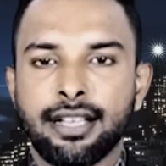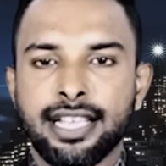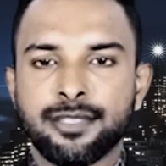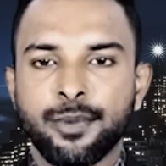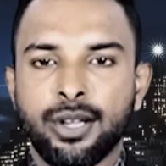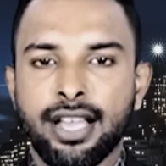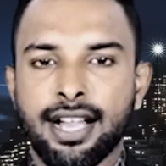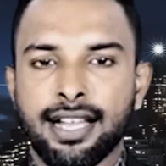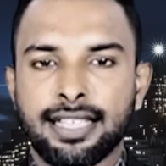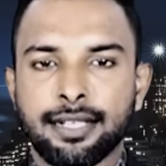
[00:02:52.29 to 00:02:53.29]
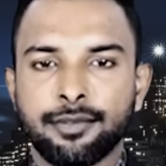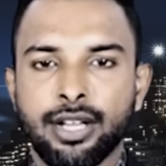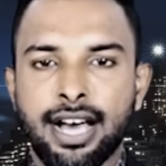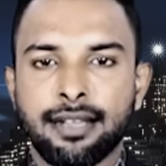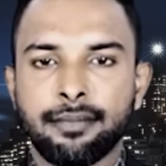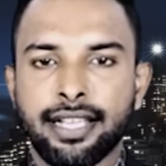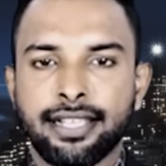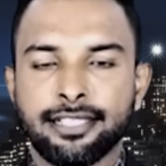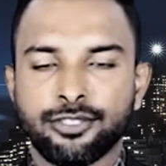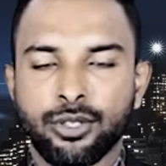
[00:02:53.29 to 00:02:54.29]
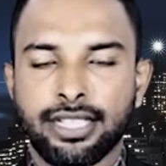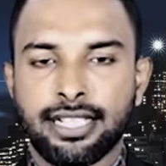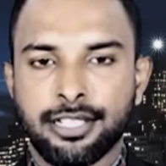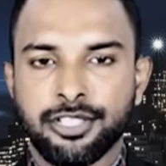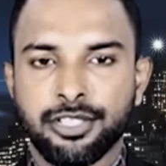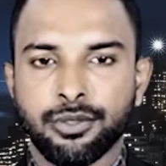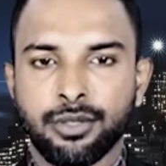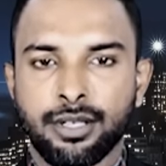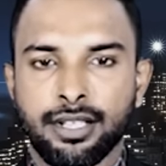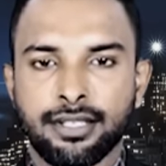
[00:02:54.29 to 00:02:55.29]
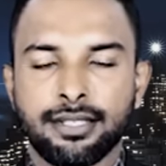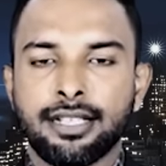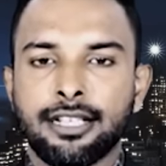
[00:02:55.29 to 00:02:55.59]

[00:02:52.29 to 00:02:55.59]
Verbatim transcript: ஹெஸ்பொல்லா ஆதரவு அல்மைடின் தொலைக்காட்சி கூறுகிறது